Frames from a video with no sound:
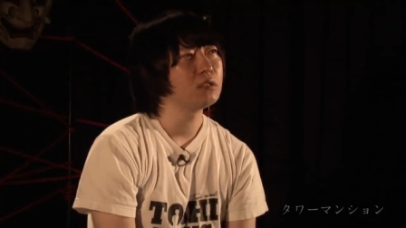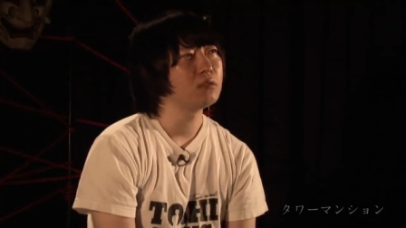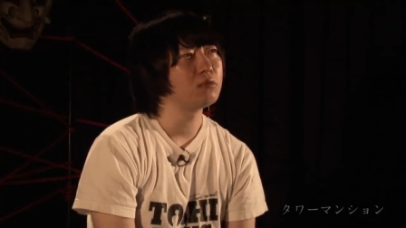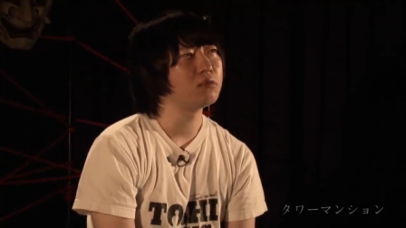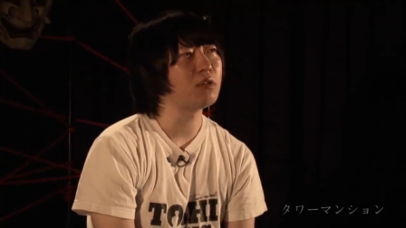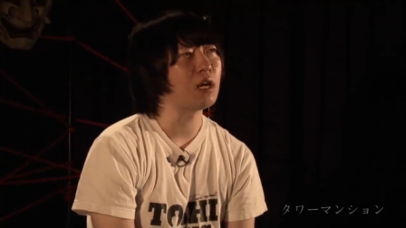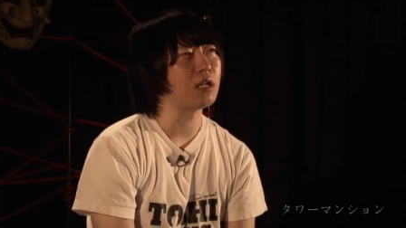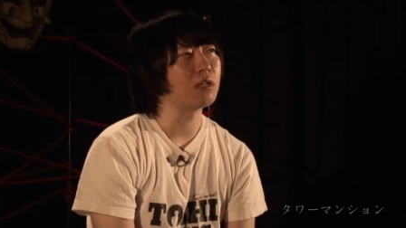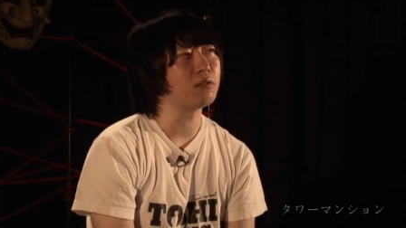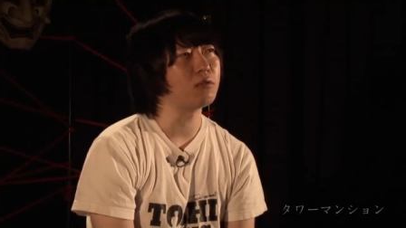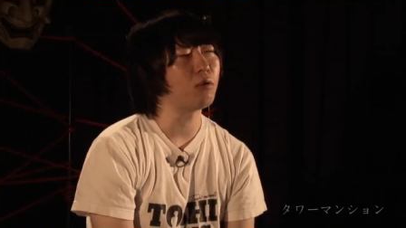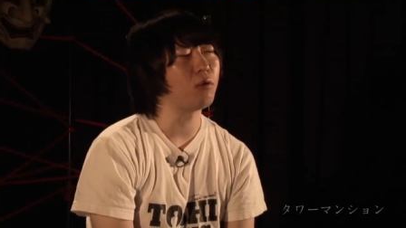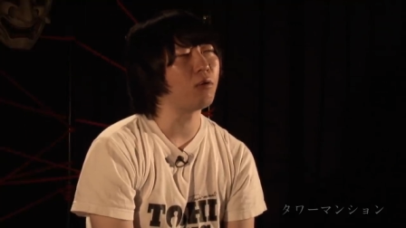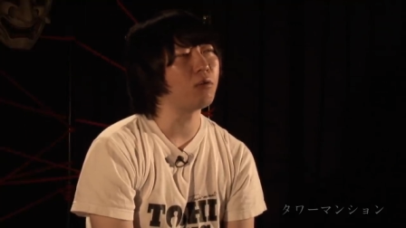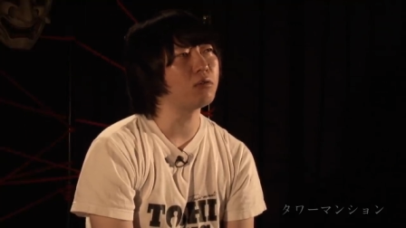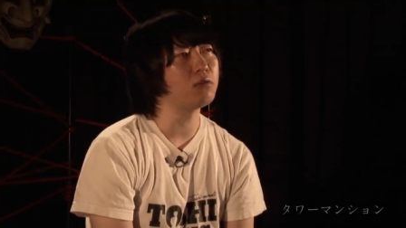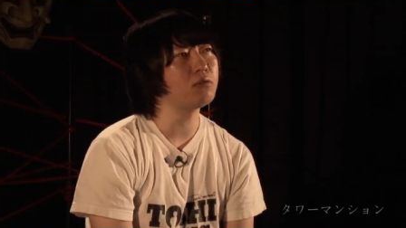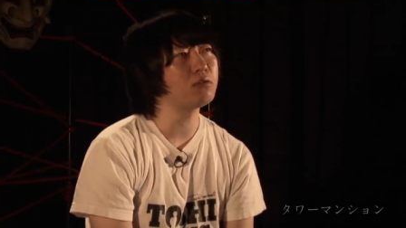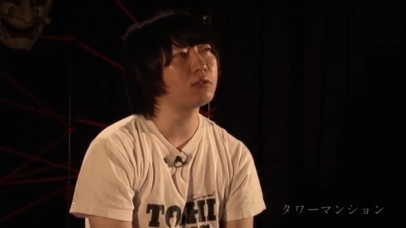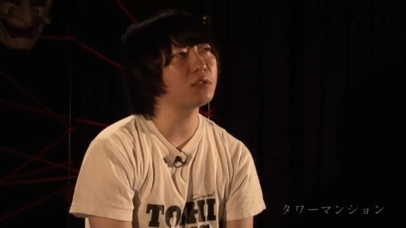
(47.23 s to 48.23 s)
普段
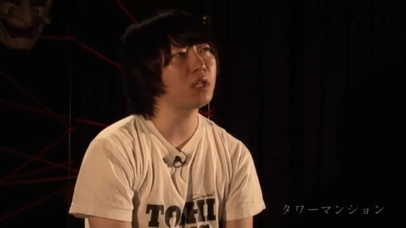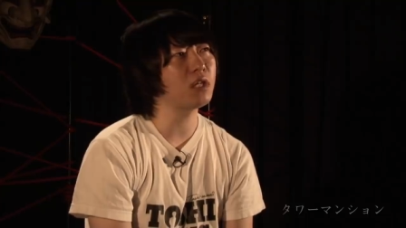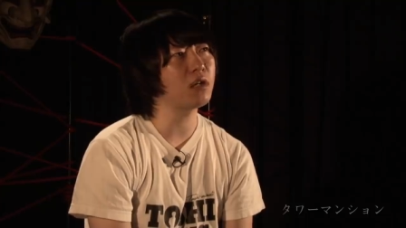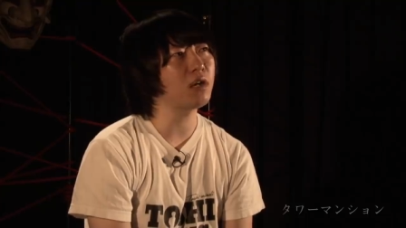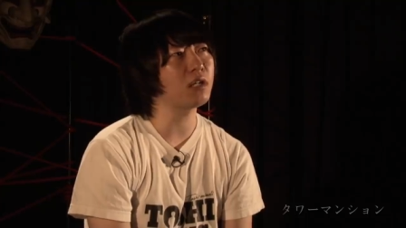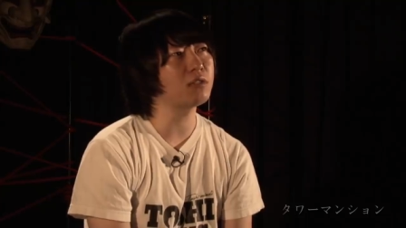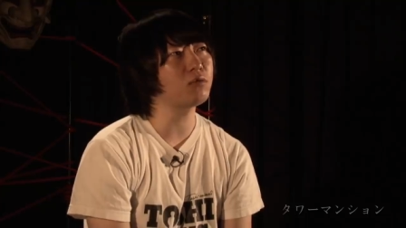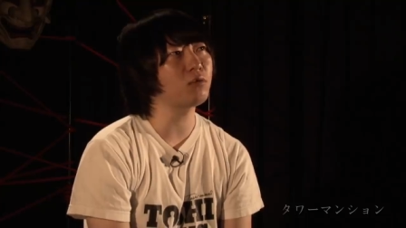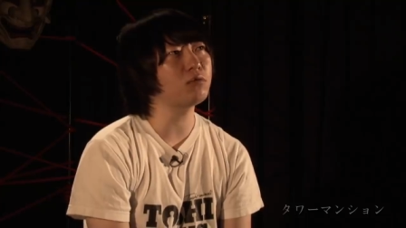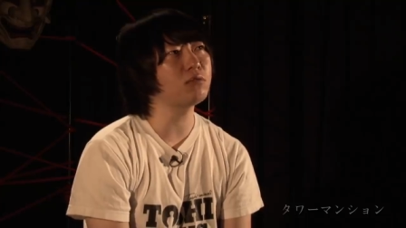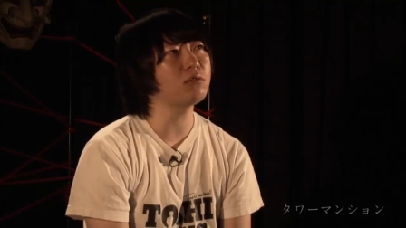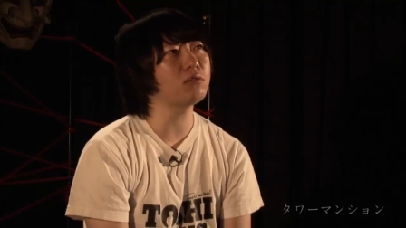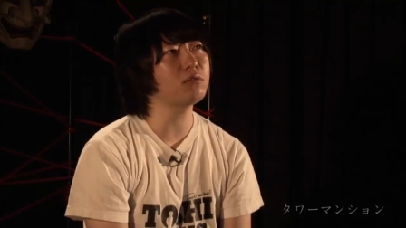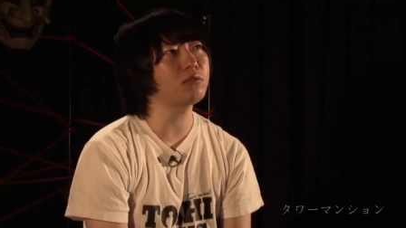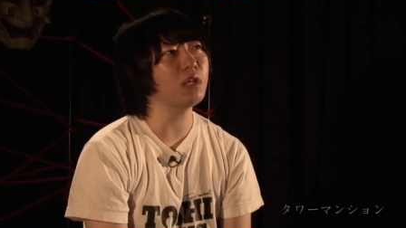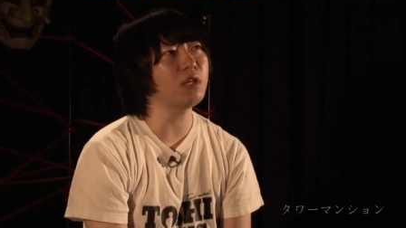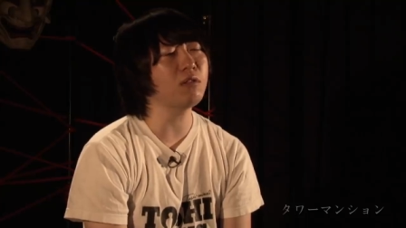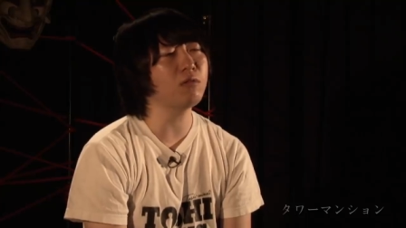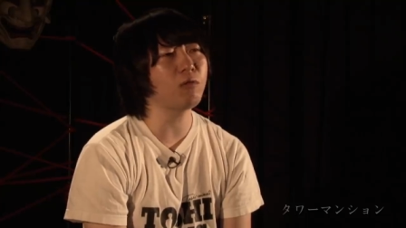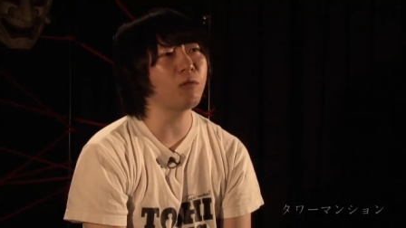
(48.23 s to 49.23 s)
どういう生活を送っ
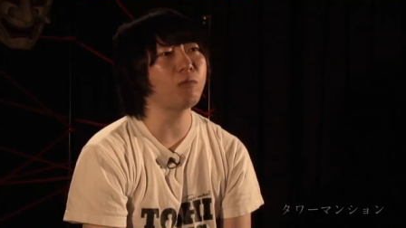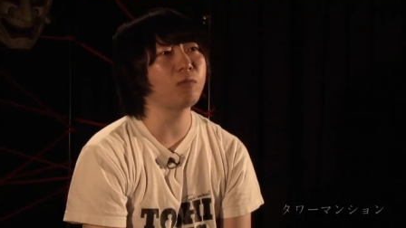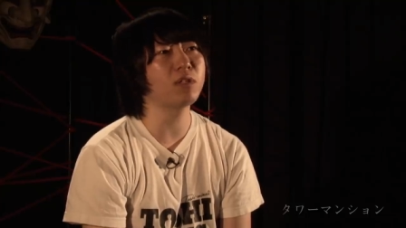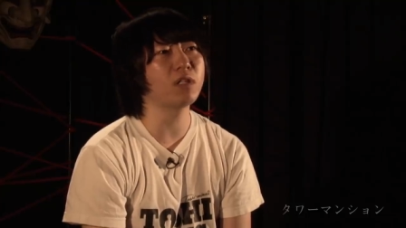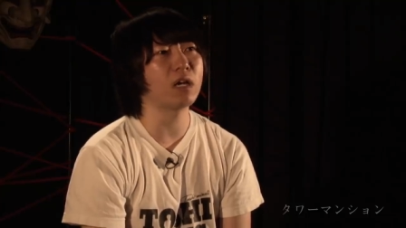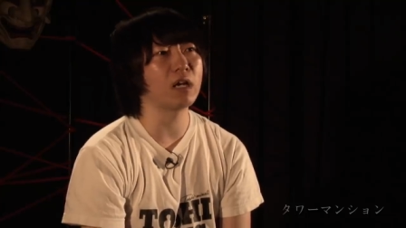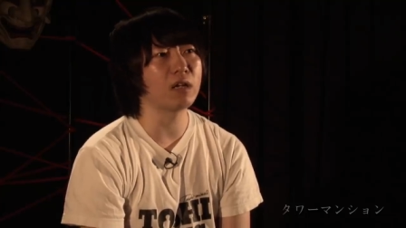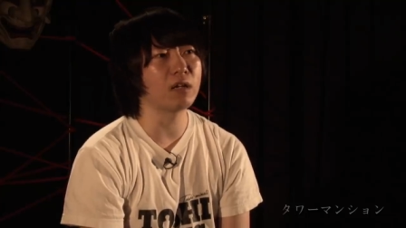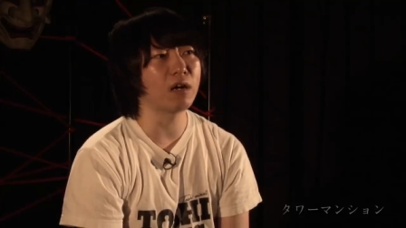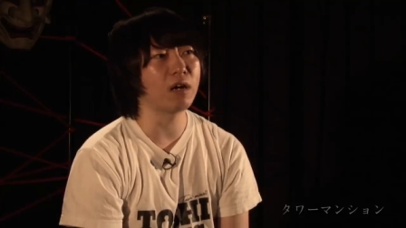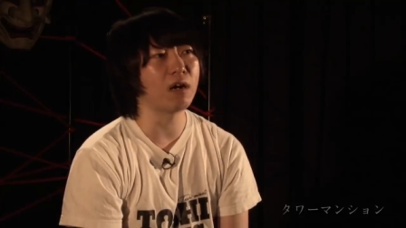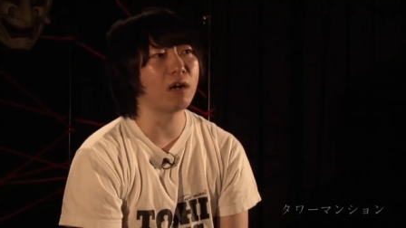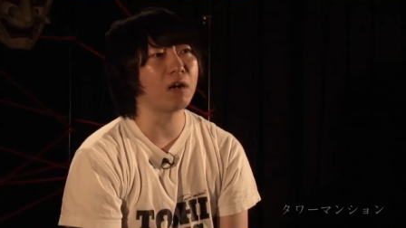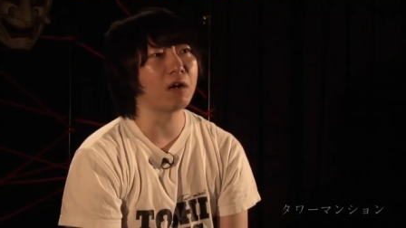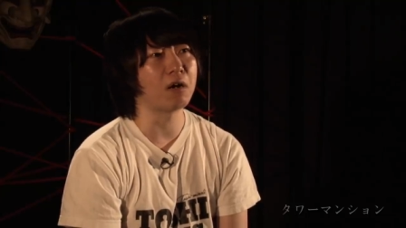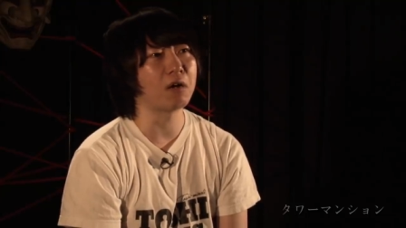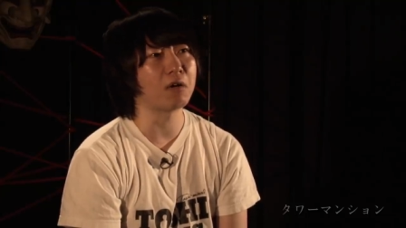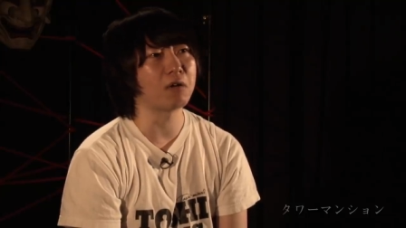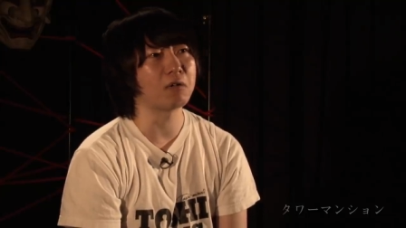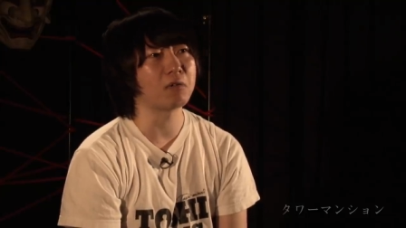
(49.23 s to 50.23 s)
てんのみたい
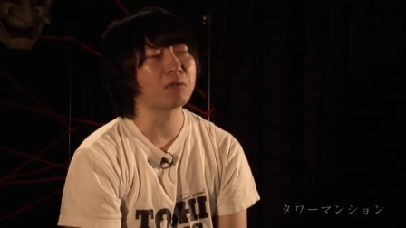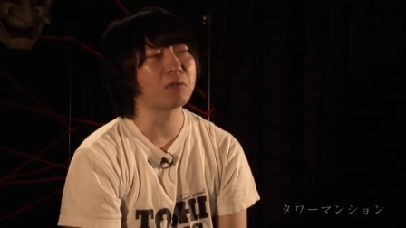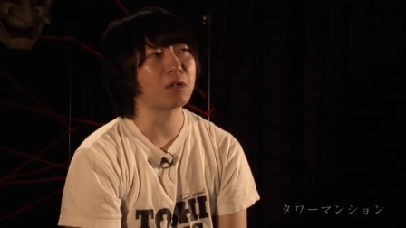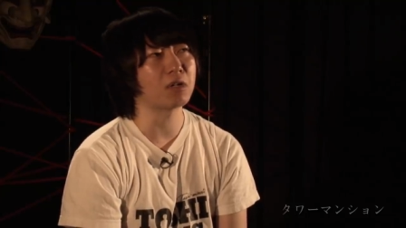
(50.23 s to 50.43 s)
な、